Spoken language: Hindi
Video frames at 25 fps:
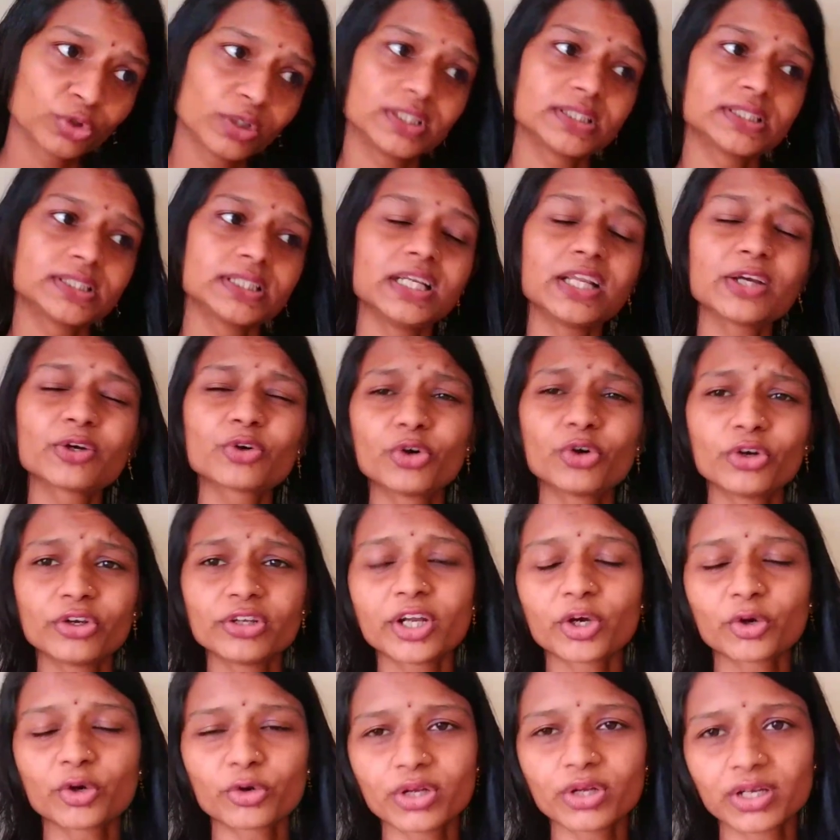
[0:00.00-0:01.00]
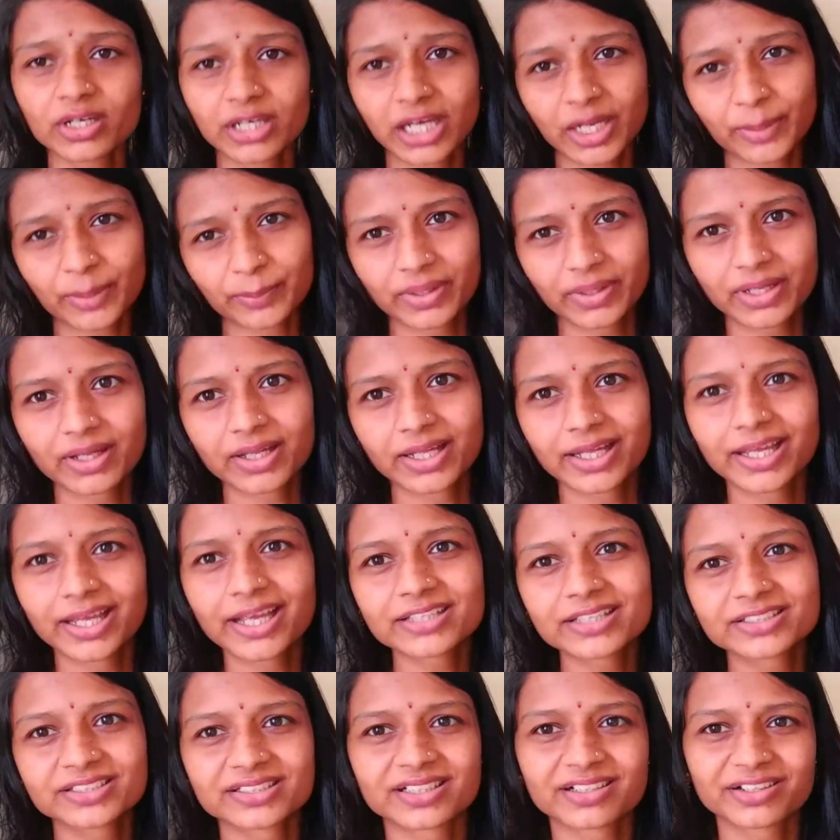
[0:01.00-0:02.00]
तो इसीलिए कोई ना कोई घर में
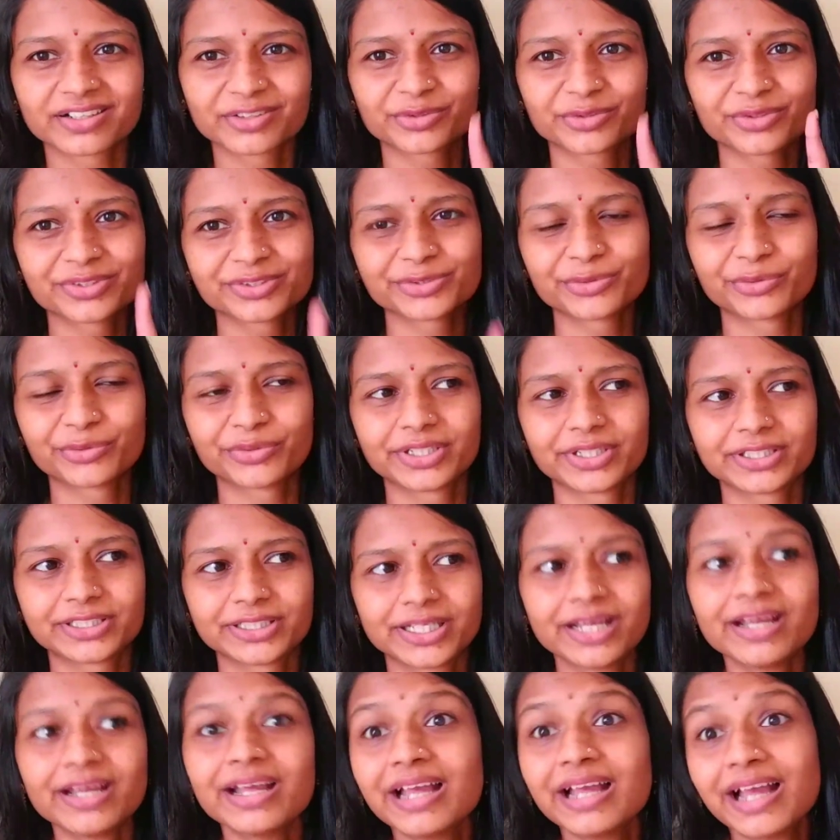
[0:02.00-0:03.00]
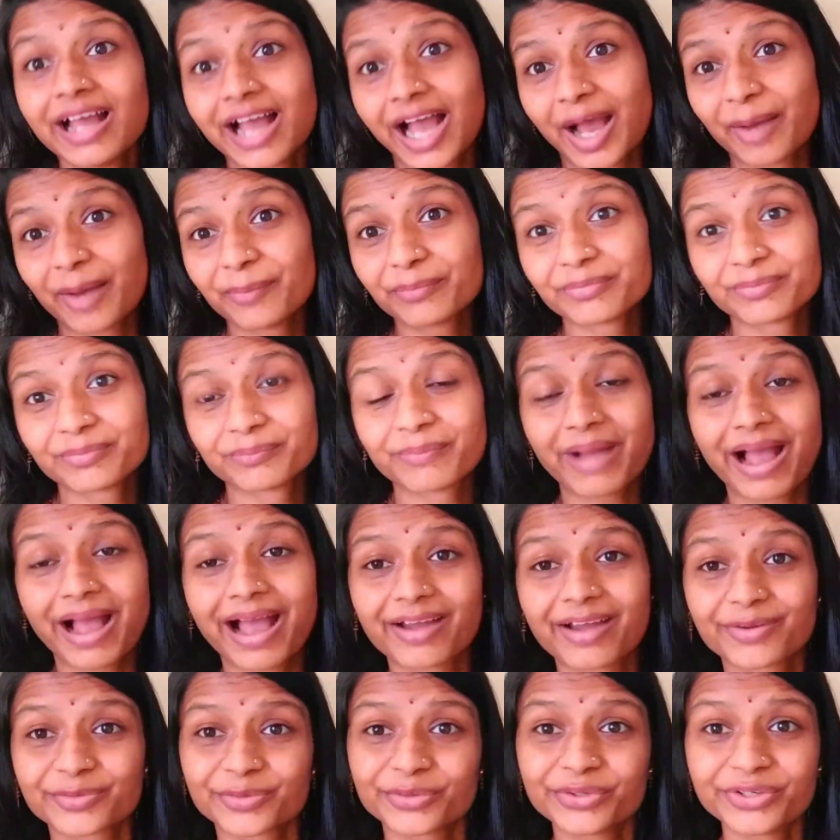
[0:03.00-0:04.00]
एक जगह तो ऐसे होनी चाहिए हम
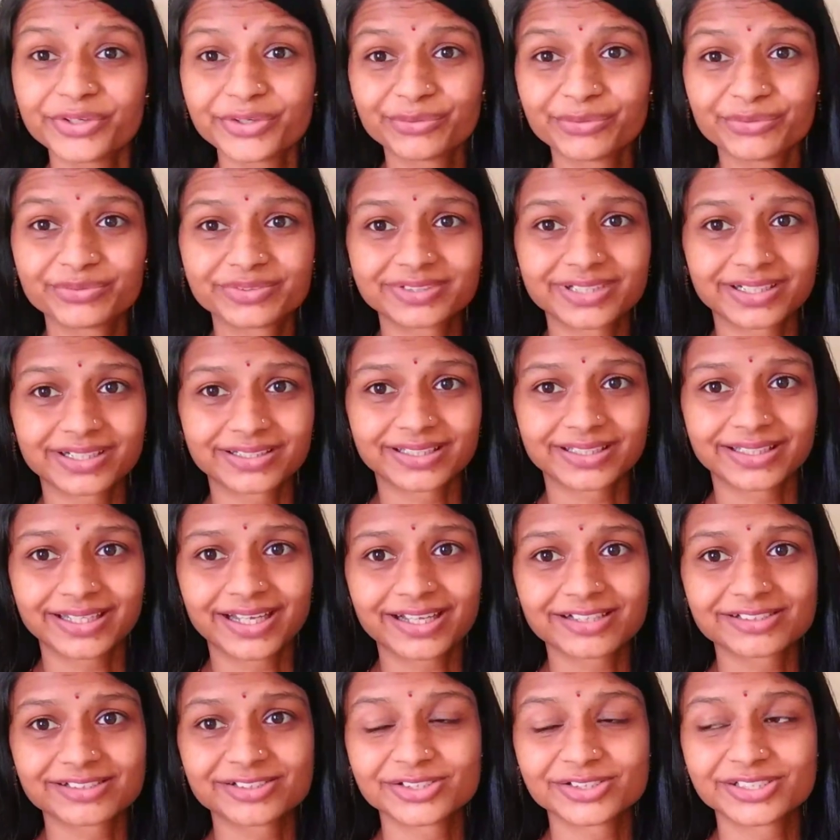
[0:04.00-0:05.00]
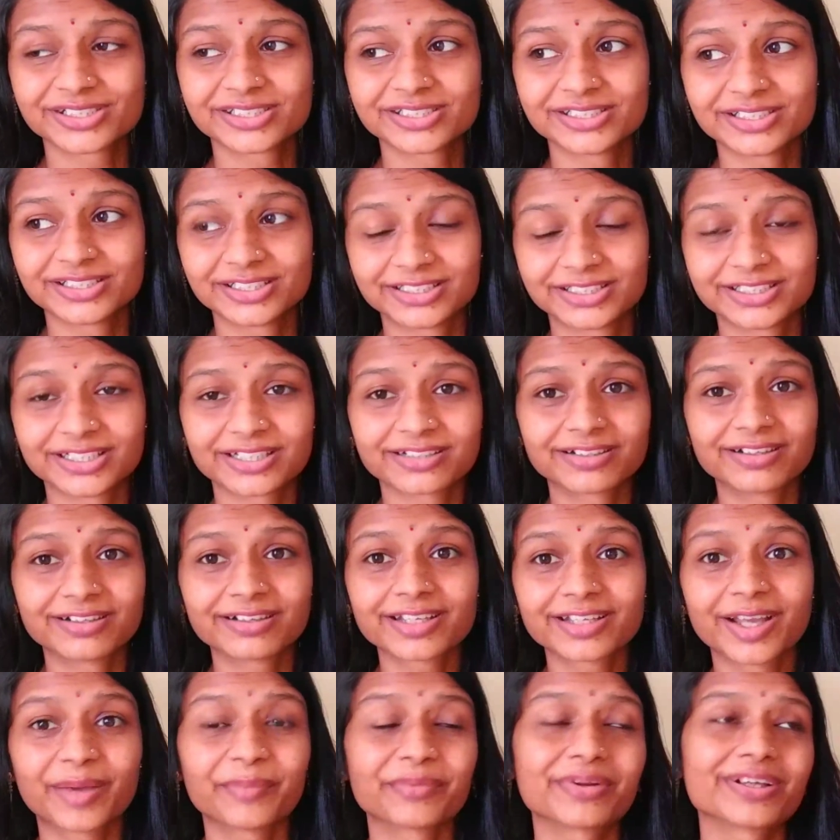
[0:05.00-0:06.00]
बाहर तो नहीं ढूंढ सकते ना ऐसी
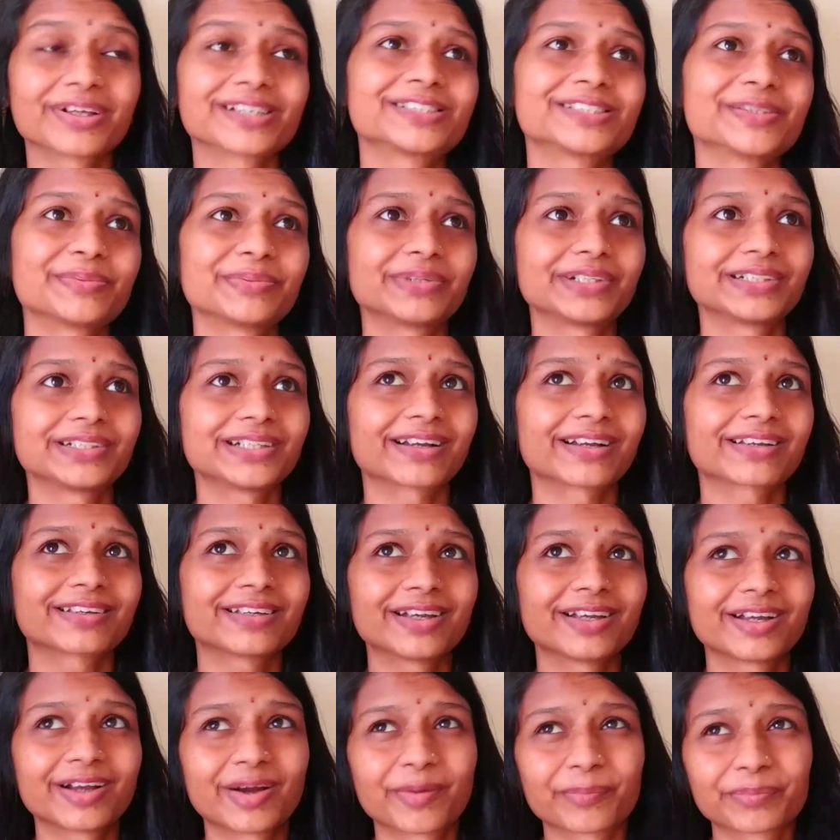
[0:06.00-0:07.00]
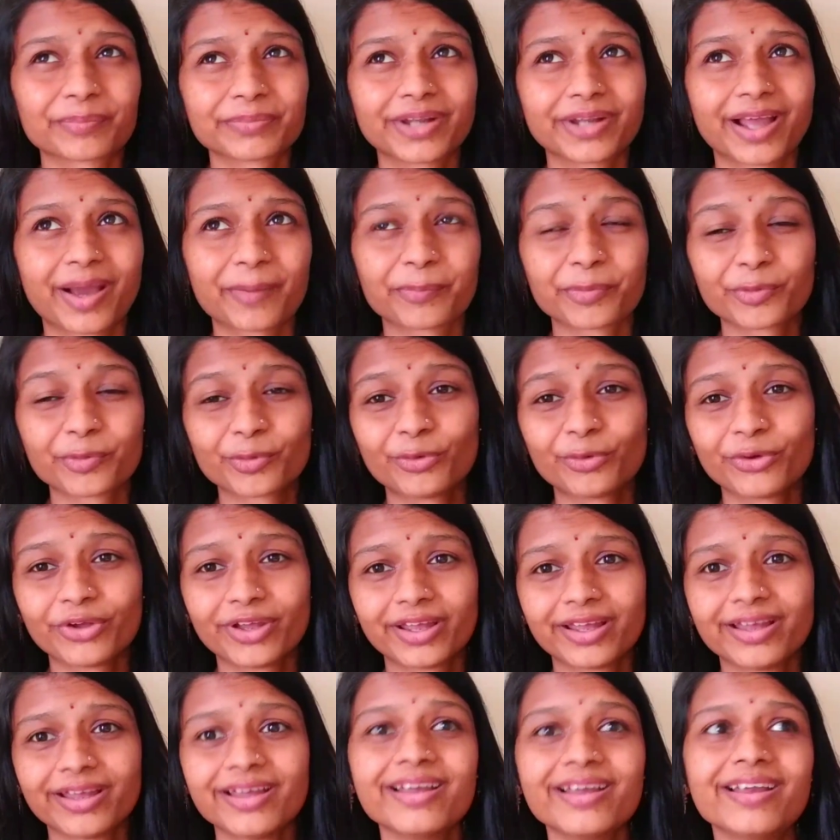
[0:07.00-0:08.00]
जगह कि हम रास्ते पे जाके अपने आप
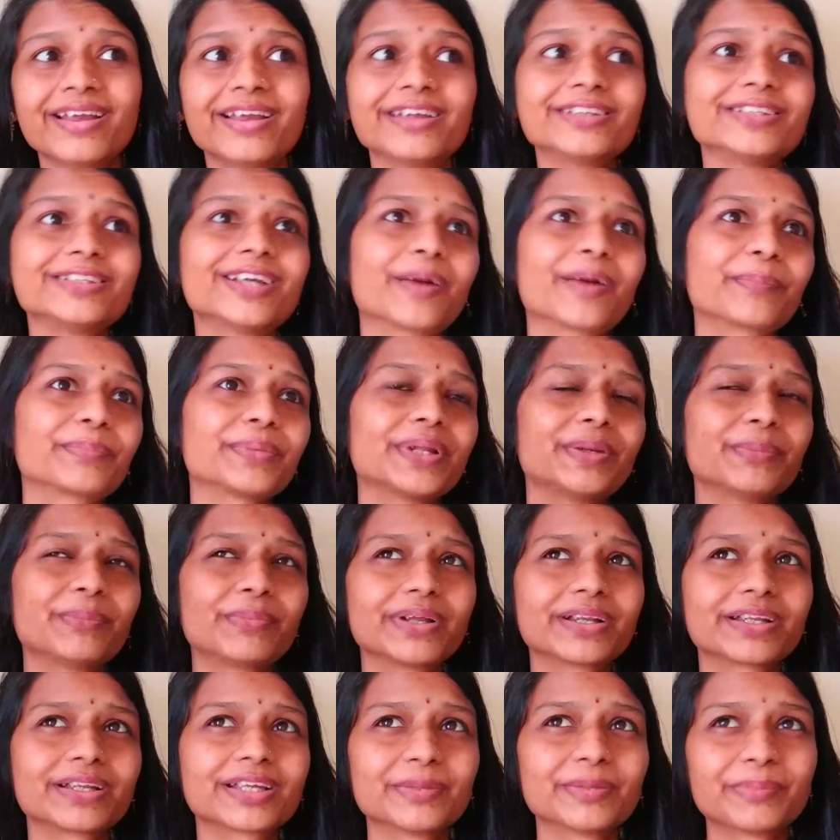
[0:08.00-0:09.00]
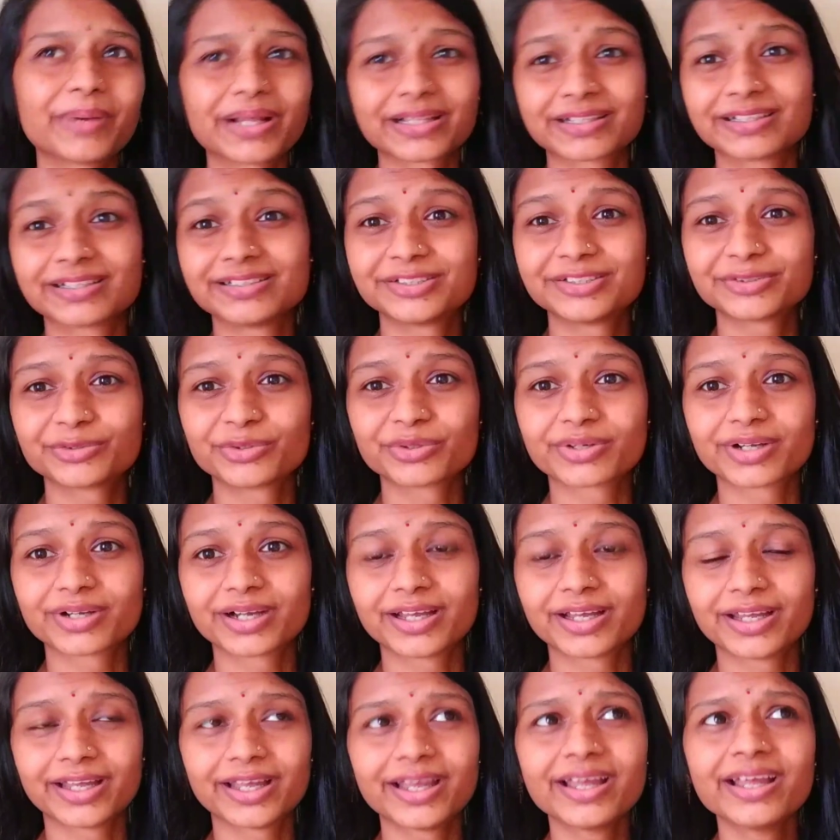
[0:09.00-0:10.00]
रोए या अपने मन की बात किसी को
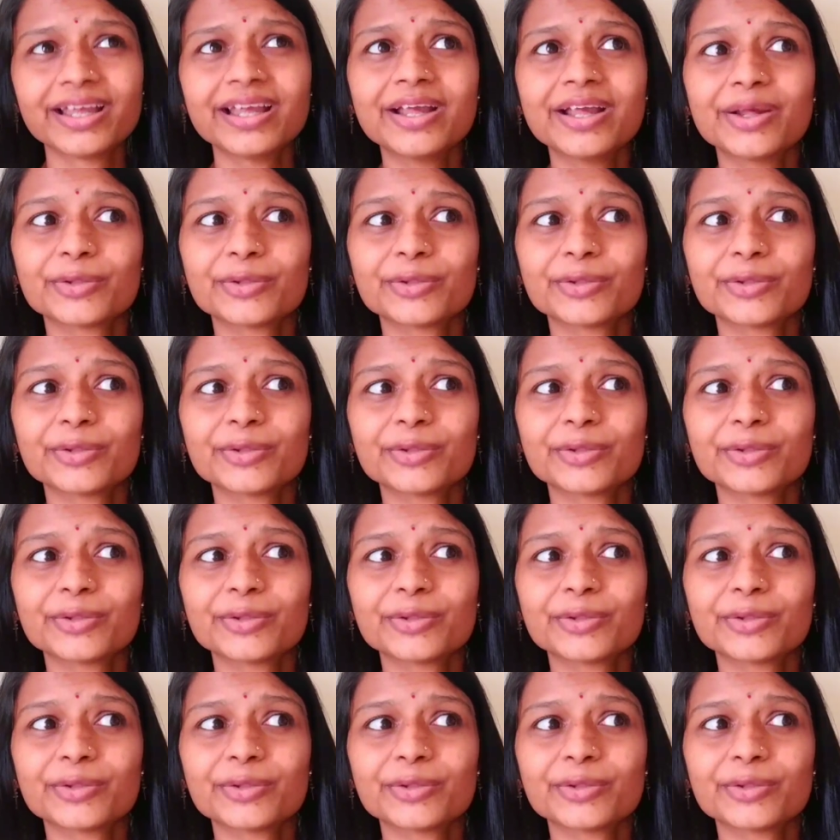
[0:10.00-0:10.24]
कहे